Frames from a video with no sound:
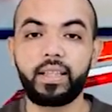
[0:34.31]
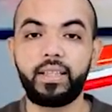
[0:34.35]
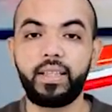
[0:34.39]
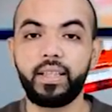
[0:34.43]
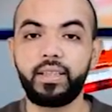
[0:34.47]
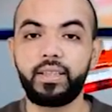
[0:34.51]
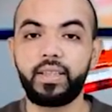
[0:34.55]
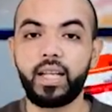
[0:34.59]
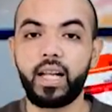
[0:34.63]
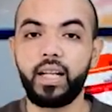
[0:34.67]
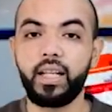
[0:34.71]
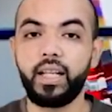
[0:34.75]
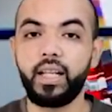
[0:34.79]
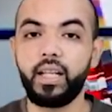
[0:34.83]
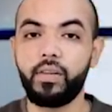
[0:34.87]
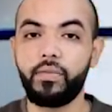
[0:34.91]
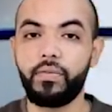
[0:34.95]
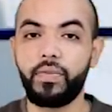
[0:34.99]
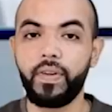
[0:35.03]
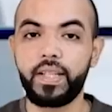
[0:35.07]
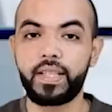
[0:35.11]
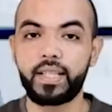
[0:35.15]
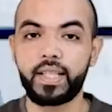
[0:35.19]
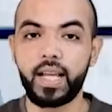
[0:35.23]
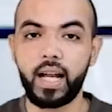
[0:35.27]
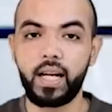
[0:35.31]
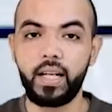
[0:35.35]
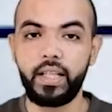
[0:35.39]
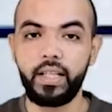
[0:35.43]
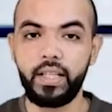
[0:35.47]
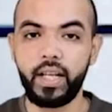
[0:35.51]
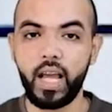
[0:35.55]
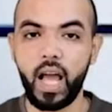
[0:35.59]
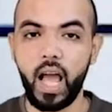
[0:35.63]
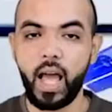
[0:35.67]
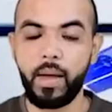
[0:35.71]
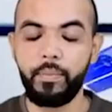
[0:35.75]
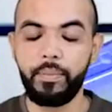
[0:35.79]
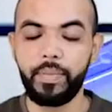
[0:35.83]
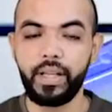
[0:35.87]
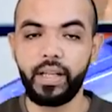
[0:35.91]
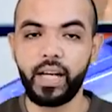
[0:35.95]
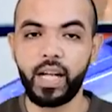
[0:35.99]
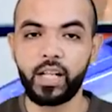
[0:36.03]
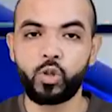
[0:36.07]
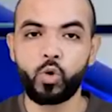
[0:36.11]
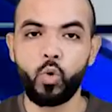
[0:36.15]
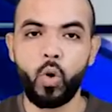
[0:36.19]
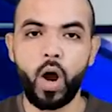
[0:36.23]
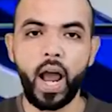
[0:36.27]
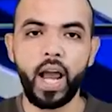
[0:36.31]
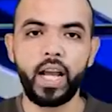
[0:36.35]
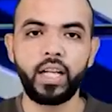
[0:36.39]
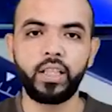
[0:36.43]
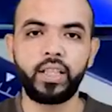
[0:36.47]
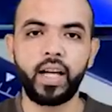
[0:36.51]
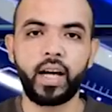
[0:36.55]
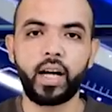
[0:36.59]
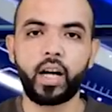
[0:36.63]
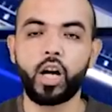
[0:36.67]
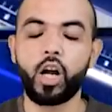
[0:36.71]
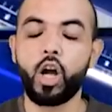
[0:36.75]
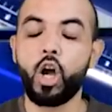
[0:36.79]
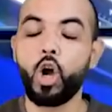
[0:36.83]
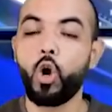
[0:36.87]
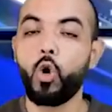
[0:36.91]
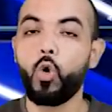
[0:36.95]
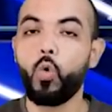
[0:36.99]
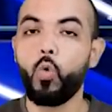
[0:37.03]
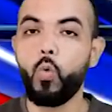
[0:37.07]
ضد الانفصالية أمينة حيدر